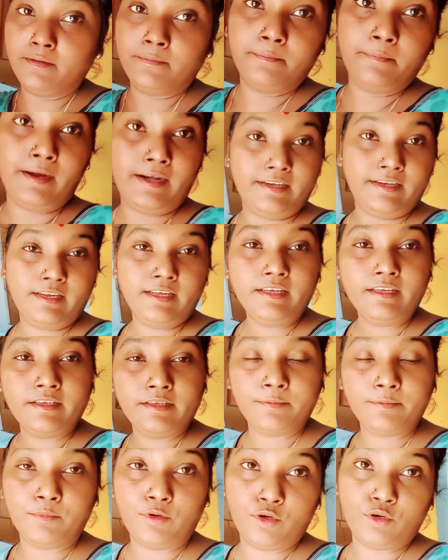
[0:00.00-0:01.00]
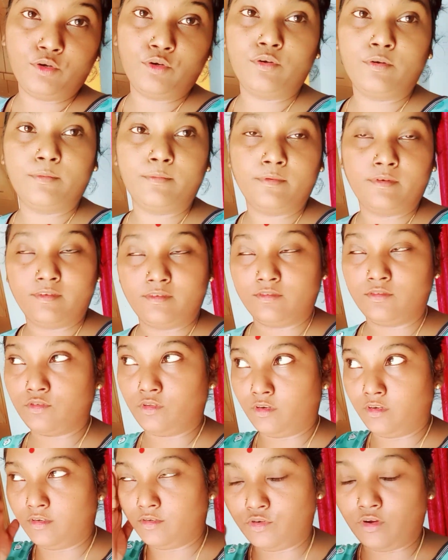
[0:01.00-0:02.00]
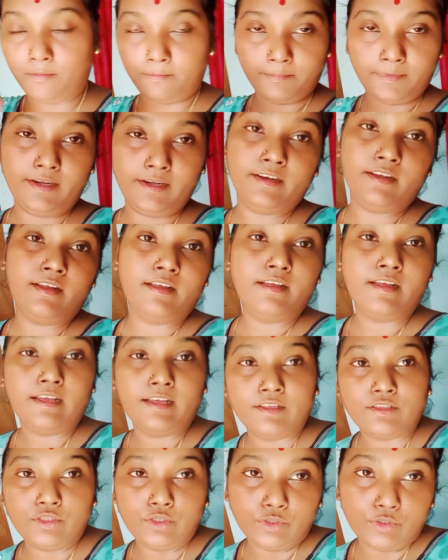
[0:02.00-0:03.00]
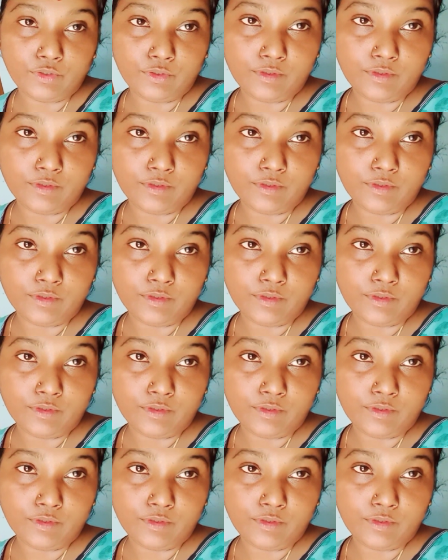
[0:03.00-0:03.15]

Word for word: মানডে মঙ্গল সরি সোমবার তো